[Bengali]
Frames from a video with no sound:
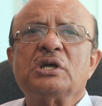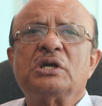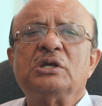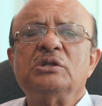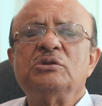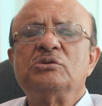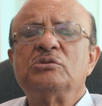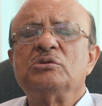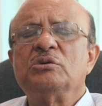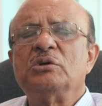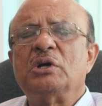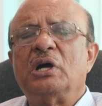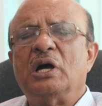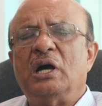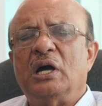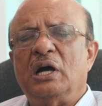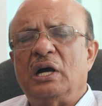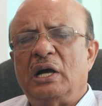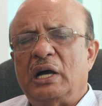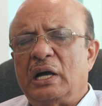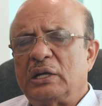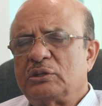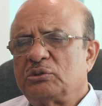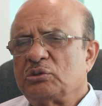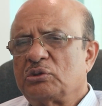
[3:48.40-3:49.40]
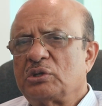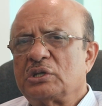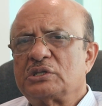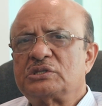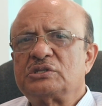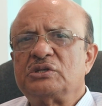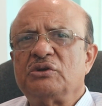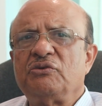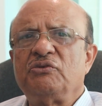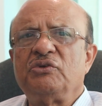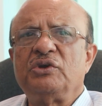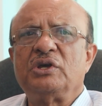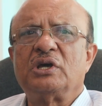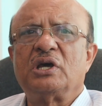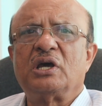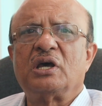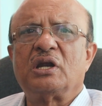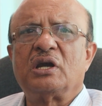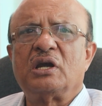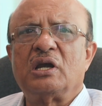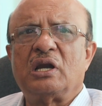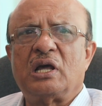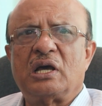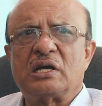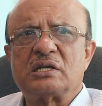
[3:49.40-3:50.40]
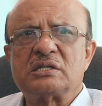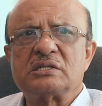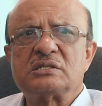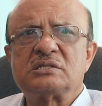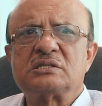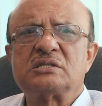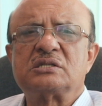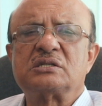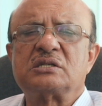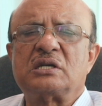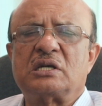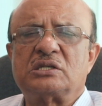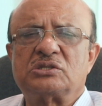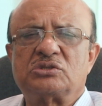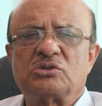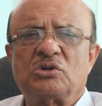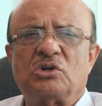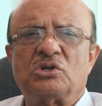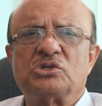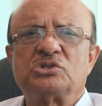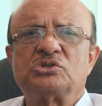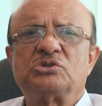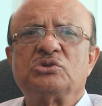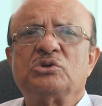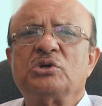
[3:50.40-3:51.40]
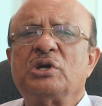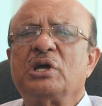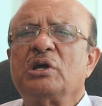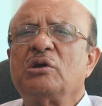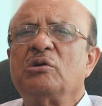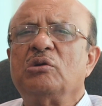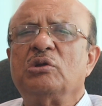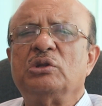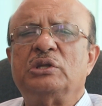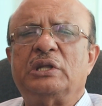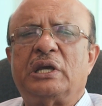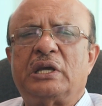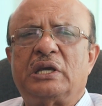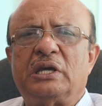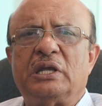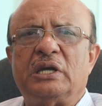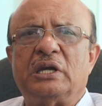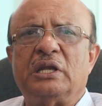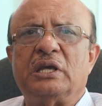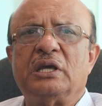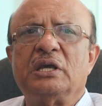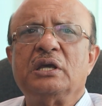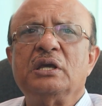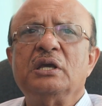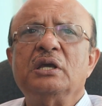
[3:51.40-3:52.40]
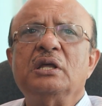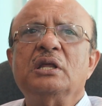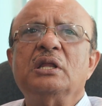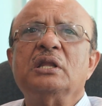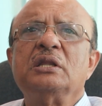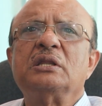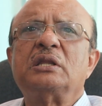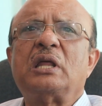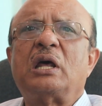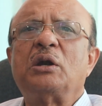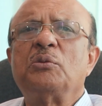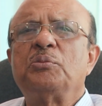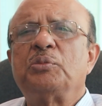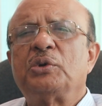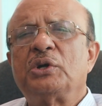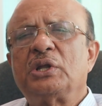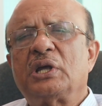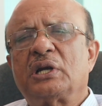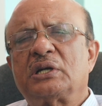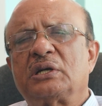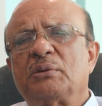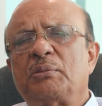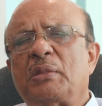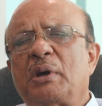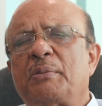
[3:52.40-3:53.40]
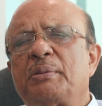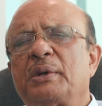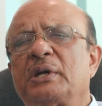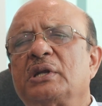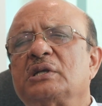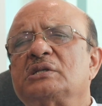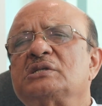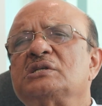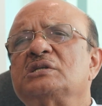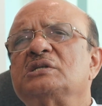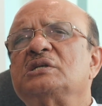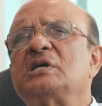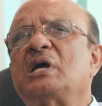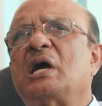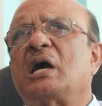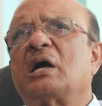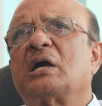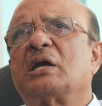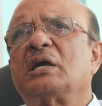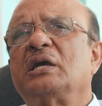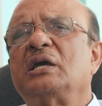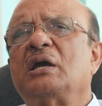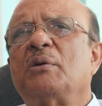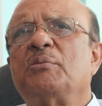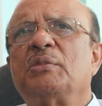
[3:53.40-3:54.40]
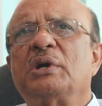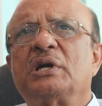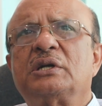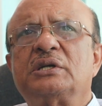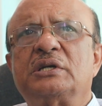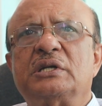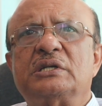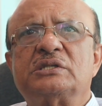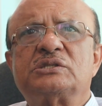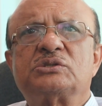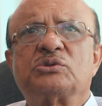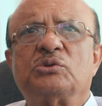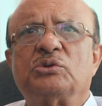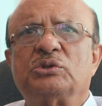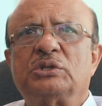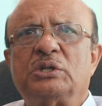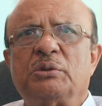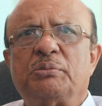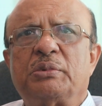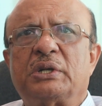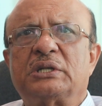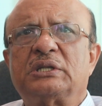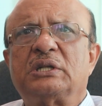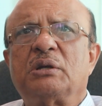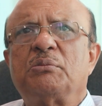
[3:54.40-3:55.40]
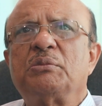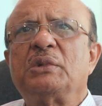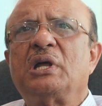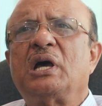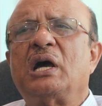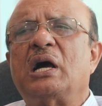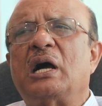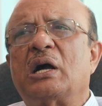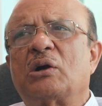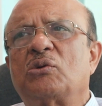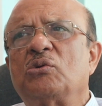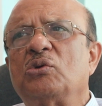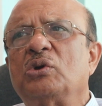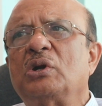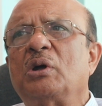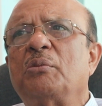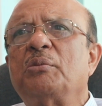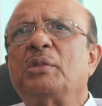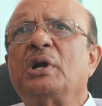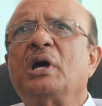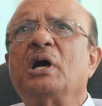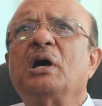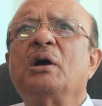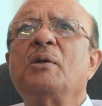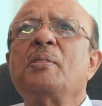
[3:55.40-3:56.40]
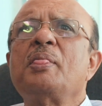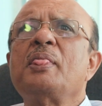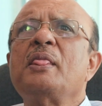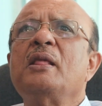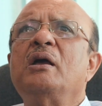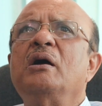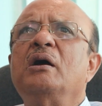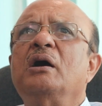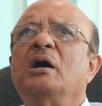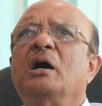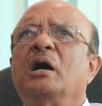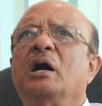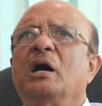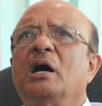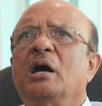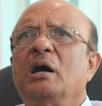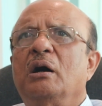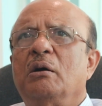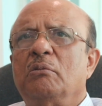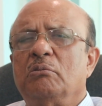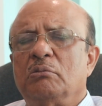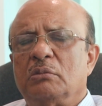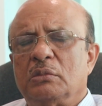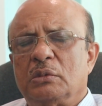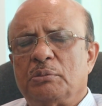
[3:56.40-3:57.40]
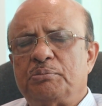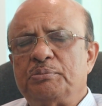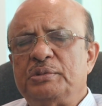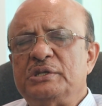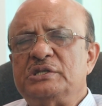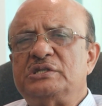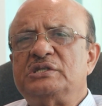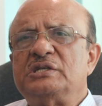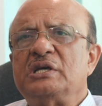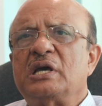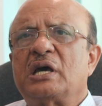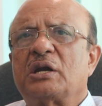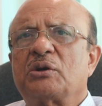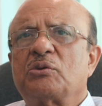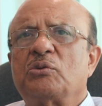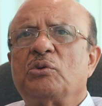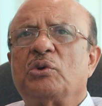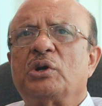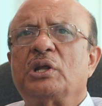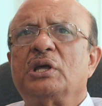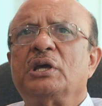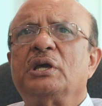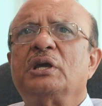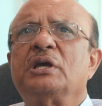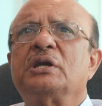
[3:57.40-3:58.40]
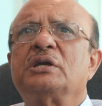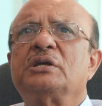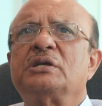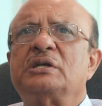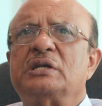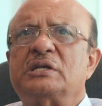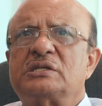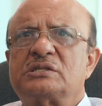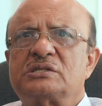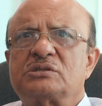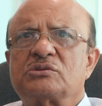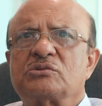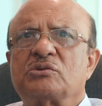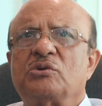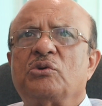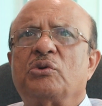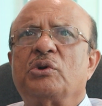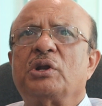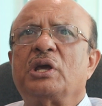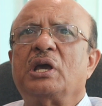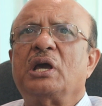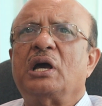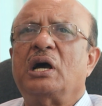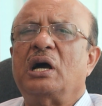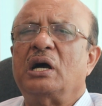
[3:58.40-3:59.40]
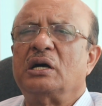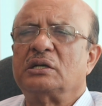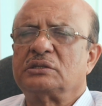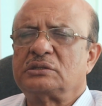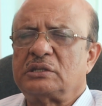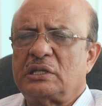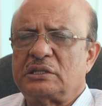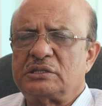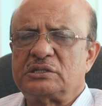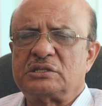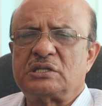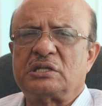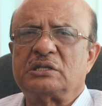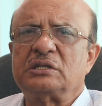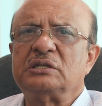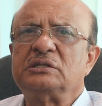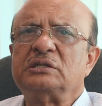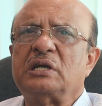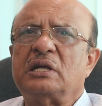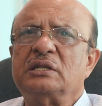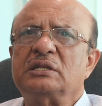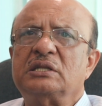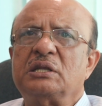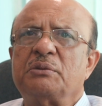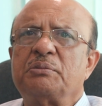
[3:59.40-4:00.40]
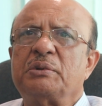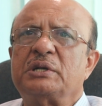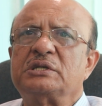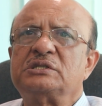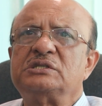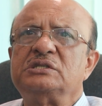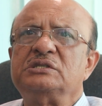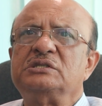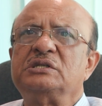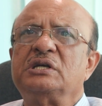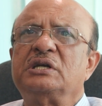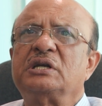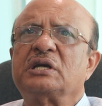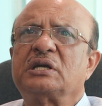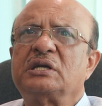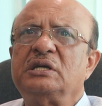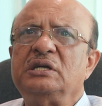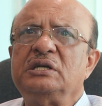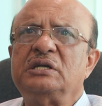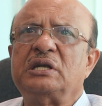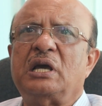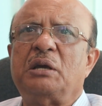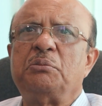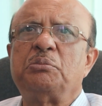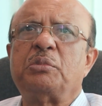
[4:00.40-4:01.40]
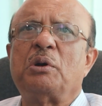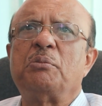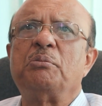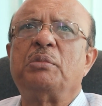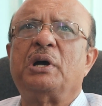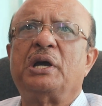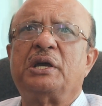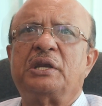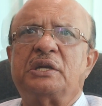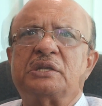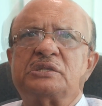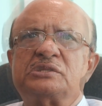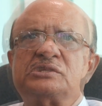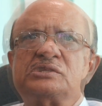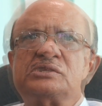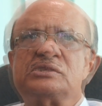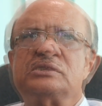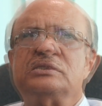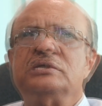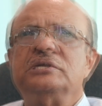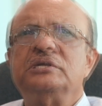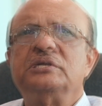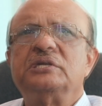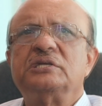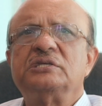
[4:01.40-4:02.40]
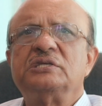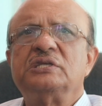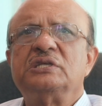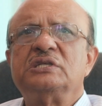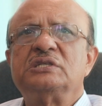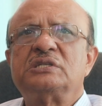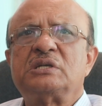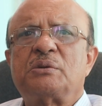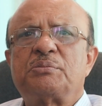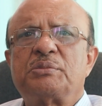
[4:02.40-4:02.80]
কিন্তু এতটা সিভিয়ার লাংস শ্বাসকষ্ট এগুলো দেখিনি তার উপরে একটা ব্যাপার আছে যে আগে আমরা টেস্ট করতে পারতাম না এখন আমরা পিসিআর করে টেস্ট করে সাথে সাথে জানতে পারছি যে এটা কী টাইপ অফ ভাইরাস তিনটে জিনিস